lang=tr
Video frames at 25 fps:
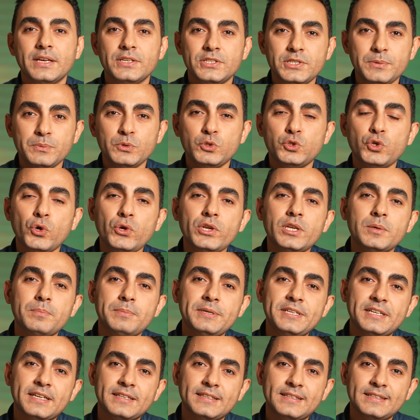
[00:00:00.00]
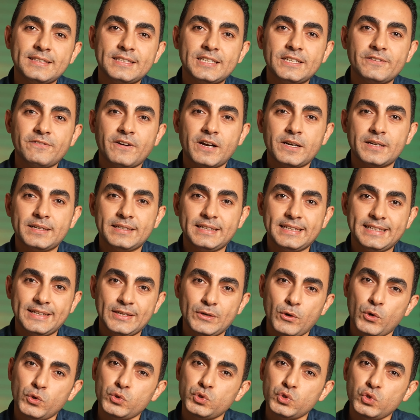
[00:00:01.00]
Şimdi şöyle bir yanılgı var. Ee,
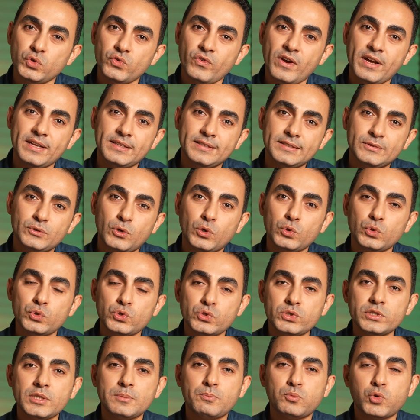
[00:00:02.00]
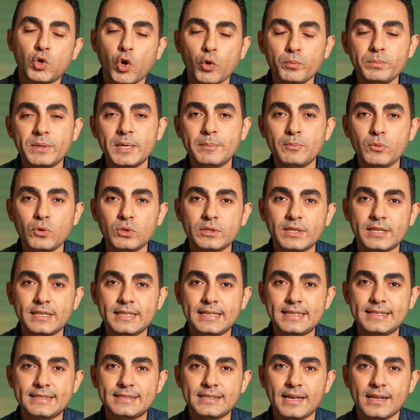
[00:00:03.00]
özgüven konusunda problemi
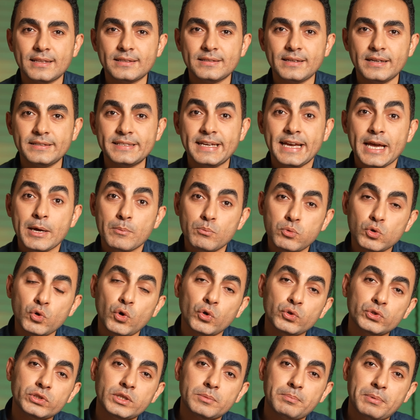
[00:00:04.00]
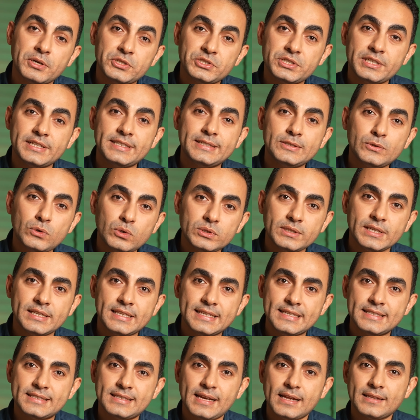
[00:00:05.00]
olan insanlar bu konuda başarılı
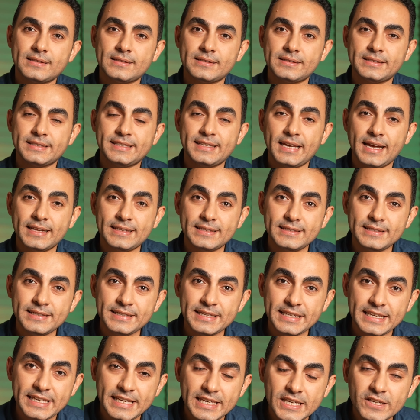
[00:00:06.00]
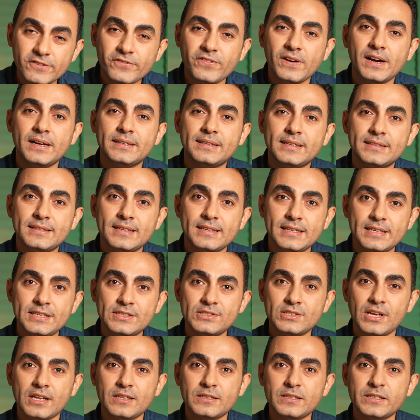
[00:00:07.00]
olan insanları, kendilerini iyi ifade eden
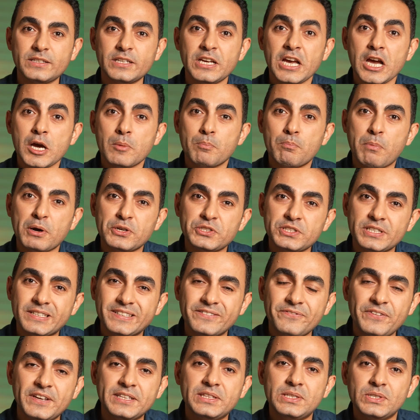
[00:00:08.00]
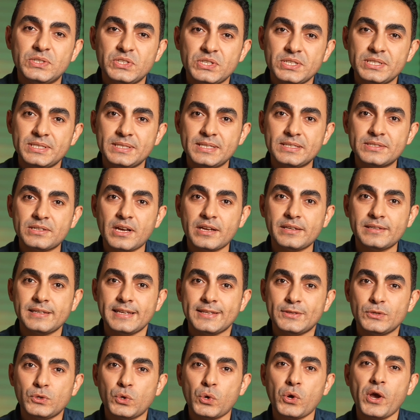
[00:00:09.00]
insanları başarı fetişisti
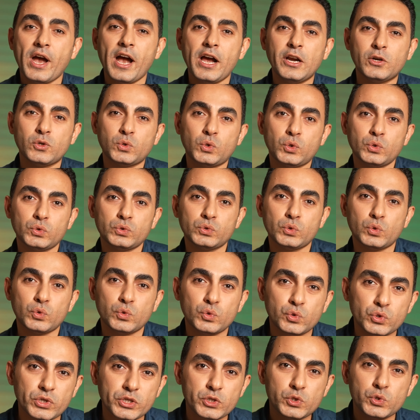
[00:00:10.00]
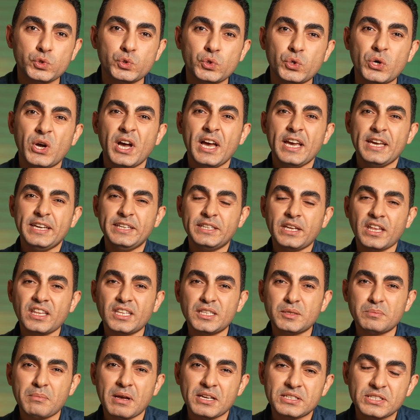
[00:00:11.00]
zannediyor. Her konuda uğraşıyor,
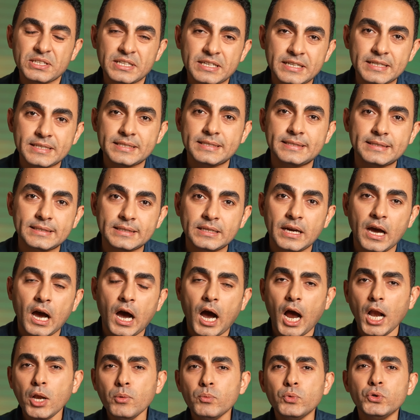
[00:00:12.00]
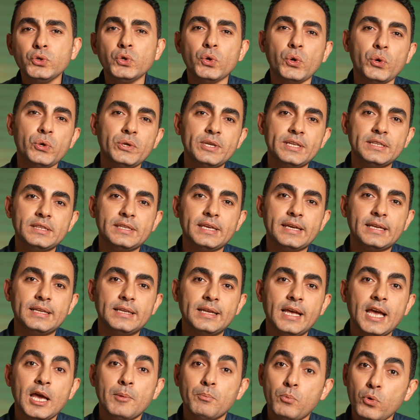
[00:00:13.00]
inanılmaz hırslı. Halbuki öyle
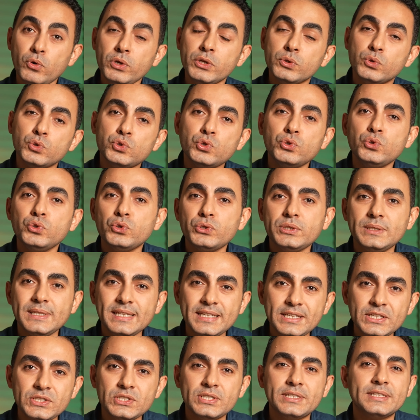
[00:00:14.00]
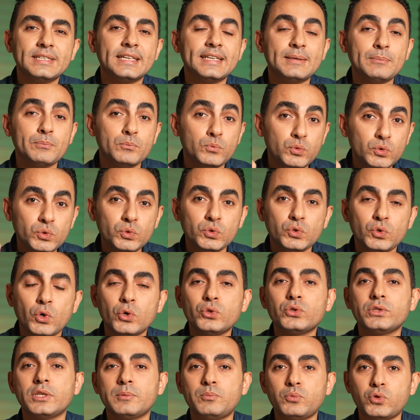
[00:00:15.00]
değil. Böyle düşündükleri için de bu
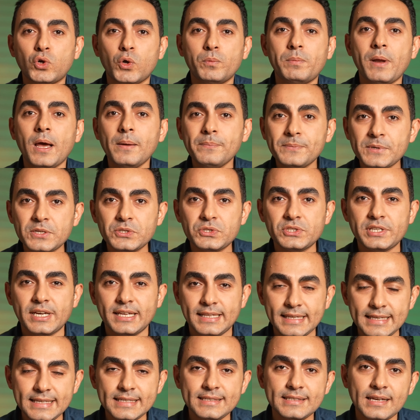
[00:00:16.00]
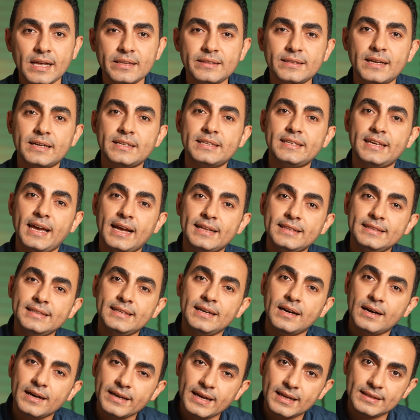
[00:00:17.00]
konuda problem yaşayan insanlar
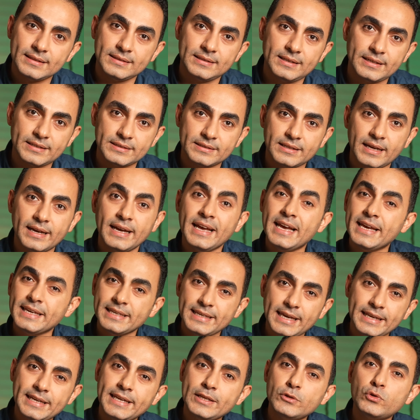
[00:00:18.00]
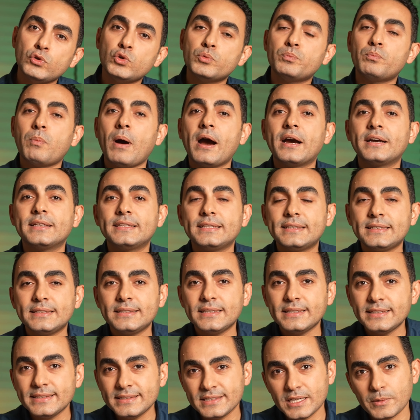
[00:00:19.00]
kendi hayatlarına geriye dönüp
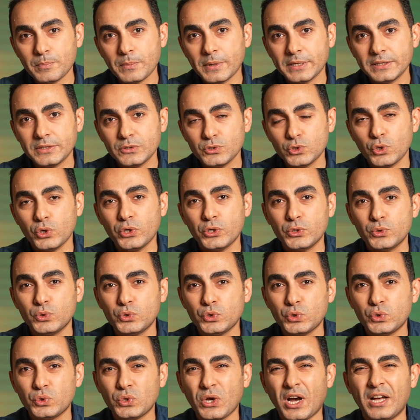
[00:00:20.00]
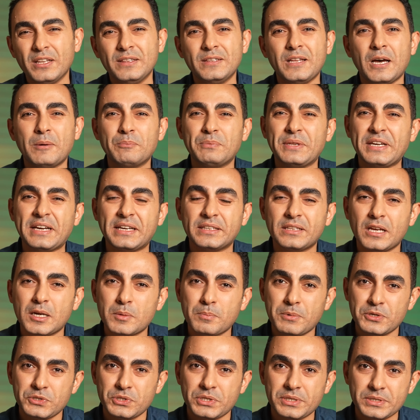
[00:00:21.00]
baktıkları zaman şöyle düşünüyor. Allah'ım ne
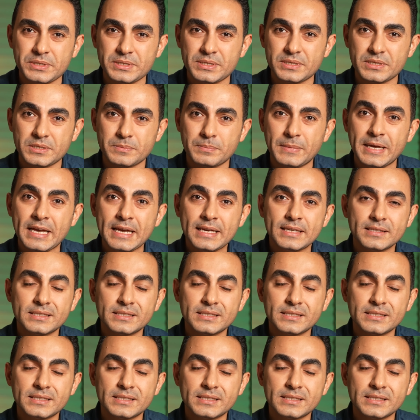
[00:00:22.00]
kadar başarısızım.